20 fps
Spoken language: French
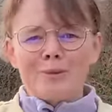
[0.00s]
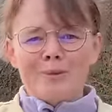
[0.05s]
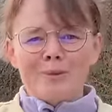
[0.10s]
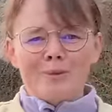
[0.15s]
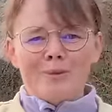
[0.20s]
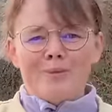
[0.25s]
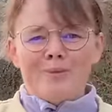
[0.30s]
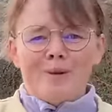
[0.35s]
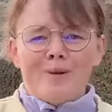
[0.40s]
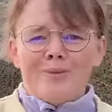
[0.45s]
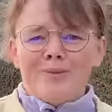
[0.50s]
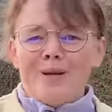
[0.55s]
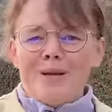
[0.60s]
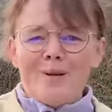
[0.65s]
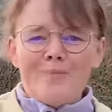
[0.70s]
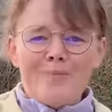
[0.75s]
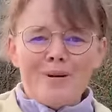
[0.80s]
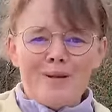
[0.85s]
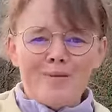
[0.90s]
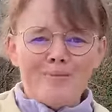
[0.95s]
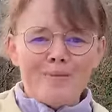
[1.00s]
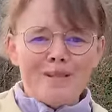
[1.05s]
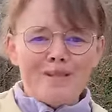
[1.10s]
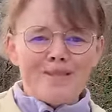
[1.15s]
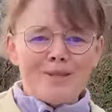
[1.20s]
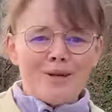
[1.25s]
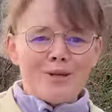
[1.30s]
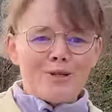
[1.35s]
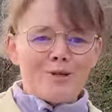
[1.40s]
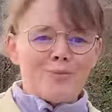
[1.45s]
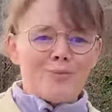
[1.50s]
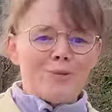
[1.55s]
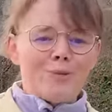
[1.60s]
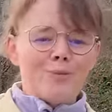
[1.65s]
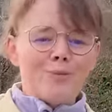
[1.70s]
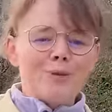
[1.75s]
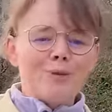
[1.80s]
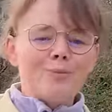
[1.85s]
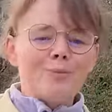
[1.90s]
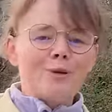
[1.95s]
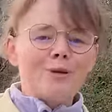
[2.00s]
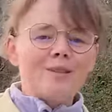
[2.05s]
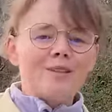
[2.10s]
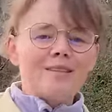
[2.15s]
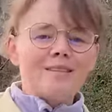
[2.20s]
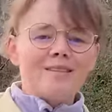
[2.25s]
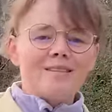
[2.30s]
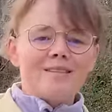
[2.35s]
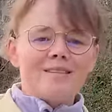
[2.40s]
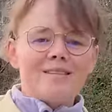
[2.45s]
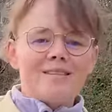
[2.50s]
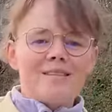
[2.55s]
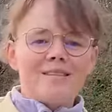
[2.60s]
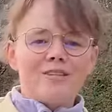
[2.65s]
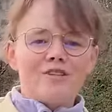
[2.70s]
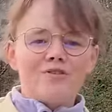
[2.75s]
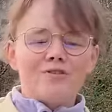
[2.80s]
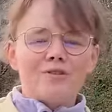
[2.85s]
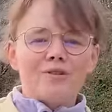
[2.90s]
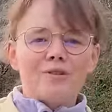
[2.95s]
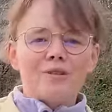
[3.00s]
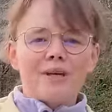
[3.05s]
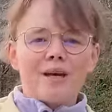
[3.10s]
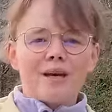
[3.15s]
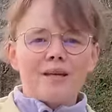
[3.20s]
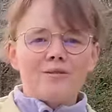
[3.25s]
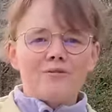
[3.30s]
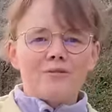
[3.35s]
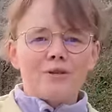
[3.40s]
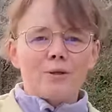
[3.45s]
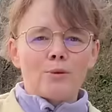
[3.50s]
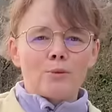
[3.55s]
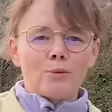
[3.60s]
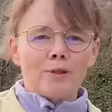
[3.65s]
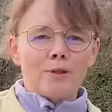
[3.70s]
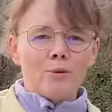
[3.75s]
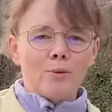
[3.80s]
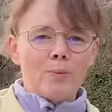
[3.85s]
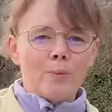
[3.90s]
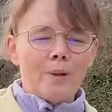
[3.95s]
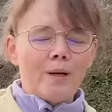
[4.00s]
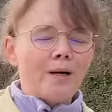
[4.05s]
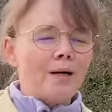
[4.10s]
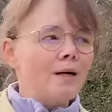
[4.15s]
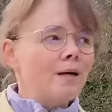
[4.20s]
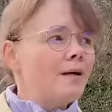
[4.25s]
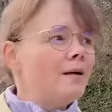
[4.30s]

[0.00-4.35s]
Donc m'envoyez pas de message pour me demander si je vends des rennes fécondées ou pas.